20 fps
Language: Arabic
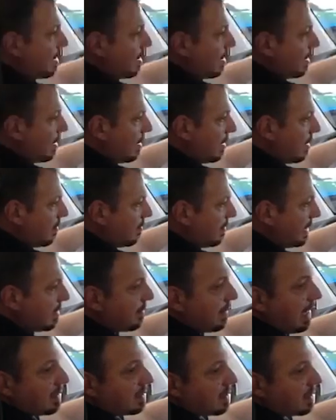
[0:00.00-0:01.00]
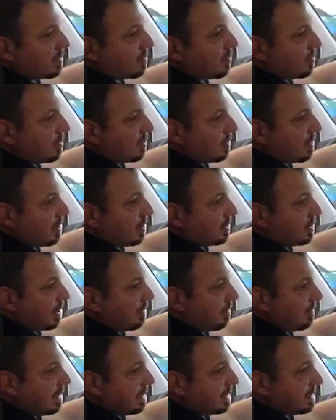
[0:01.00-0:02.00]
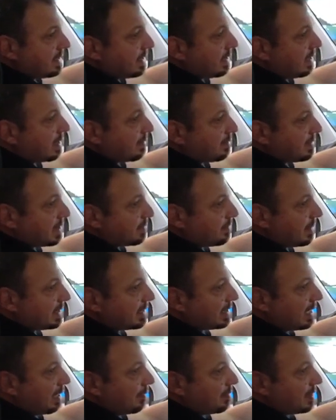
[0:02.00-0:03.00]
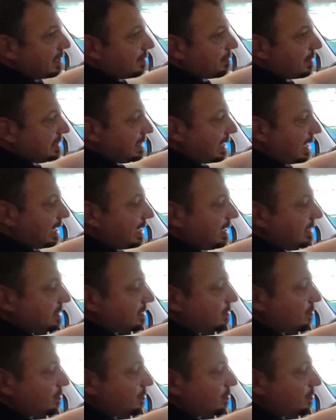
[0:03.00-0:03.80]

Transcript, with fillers: الكابتيفا بتتمتع بشاشة هي قياس 8 إنش